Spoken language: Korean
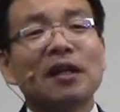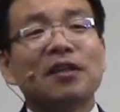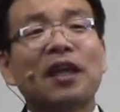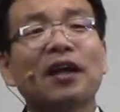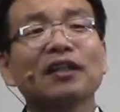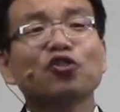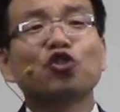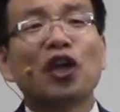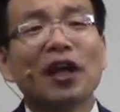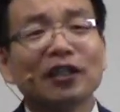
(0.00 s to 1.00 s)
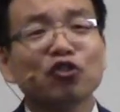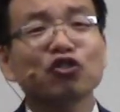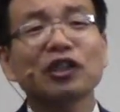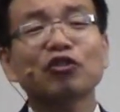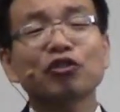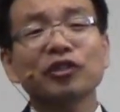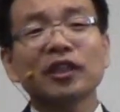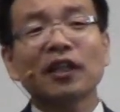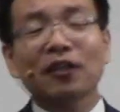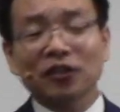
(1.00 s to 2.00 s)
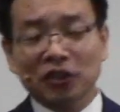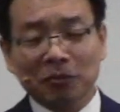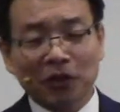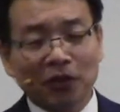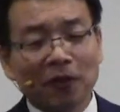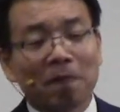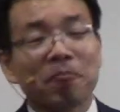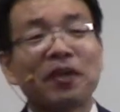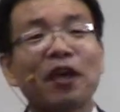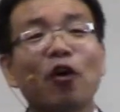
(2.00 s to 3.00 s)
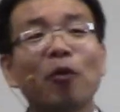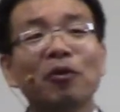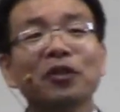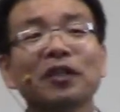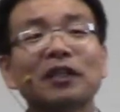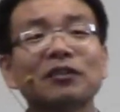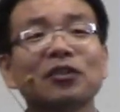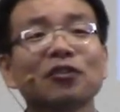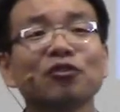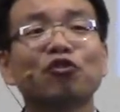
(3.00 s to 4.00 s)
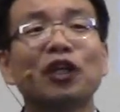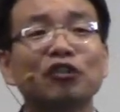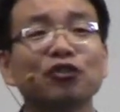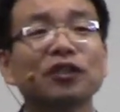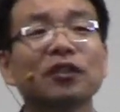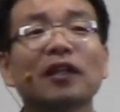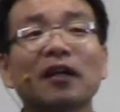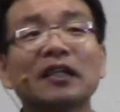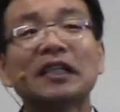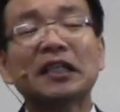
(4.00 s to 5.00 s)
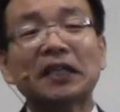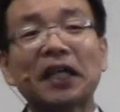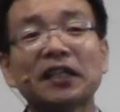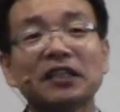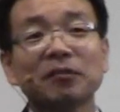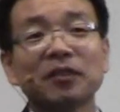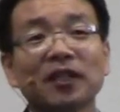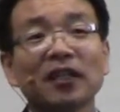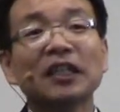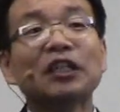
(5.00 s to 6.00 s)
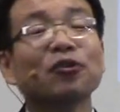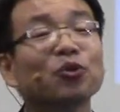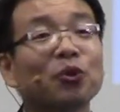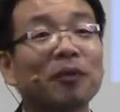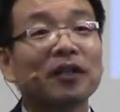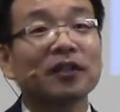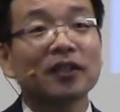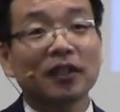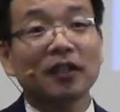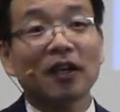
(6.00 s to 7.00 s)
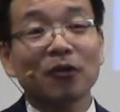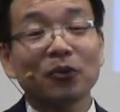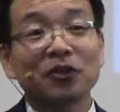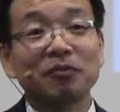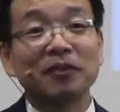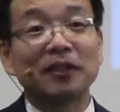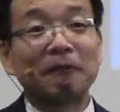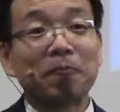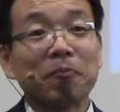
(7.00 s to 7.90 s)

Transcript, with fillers: 내가 죄악 중에 출생하였으며 내 어머니께서 죄 중에서 나를 잉태했습니다. 이런 고백을 하고 있습니다.